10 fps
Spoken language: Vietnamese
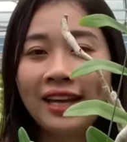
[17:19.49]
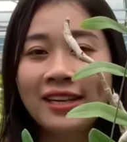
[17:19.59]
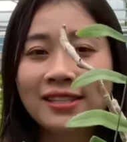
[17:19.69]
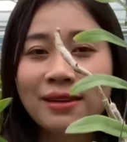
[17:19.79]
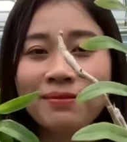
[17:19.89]

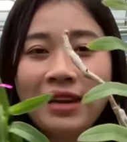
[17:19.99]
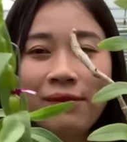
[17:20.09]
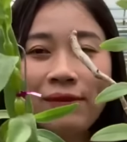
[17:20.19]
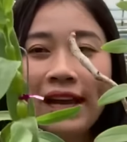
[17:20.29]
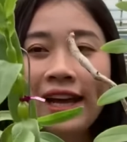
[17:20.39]
Sum
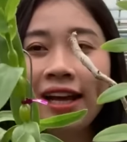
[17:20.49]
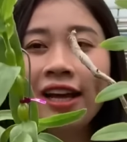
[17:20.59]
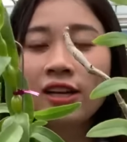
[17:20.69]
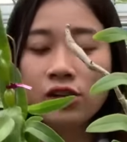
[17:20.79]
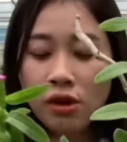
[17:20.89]
đẹp ha.
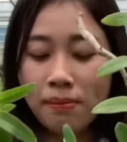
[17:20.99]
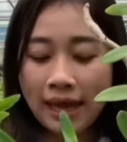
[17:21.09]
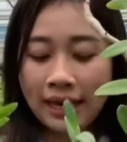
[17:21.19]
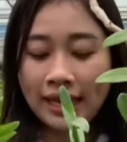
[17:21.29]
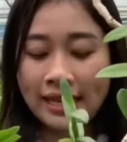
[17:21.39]
Rồi mã
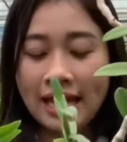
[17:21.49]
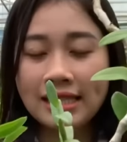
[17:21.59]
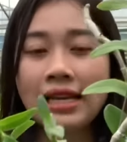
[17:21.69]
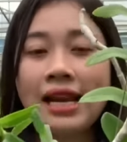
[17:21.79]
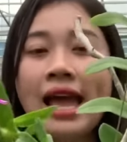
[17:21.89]
này giá
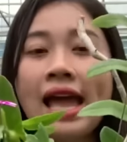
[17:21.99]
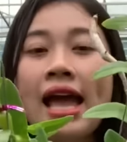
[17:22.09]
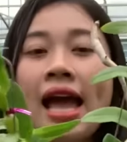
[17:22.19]
sẽ là